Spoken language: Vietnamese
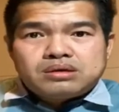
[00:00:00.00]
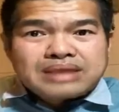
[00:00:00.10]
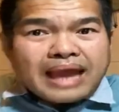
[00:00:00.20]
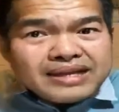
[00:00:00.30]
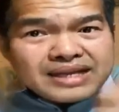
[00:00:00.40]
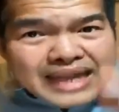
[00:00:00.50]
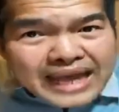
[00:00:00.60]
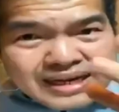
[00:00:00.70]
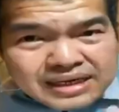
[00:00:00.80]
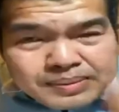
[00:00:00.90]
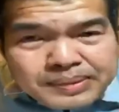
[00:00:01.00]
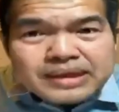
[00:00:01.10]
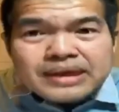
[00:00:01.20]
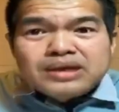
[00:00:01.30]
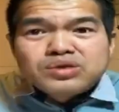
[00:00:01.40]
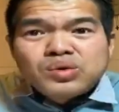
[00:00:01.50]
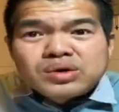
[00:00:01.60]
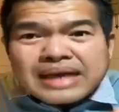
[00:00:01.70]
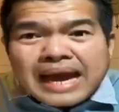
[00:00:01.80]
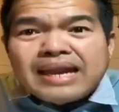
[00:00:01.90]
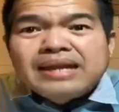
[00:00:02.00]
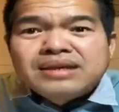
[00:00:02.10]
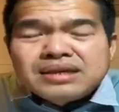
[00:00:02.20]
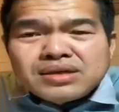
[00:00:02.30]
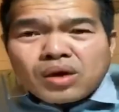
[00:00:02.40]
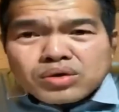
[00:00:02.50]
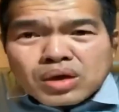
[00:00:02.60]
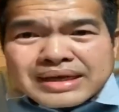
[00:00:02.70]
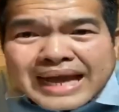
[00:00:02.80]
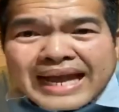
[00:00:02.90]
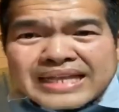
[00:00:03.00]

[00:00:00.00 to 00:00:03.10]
ta dương đã cứ được vương nắng ấy chuồng cá nó dương dội từ ca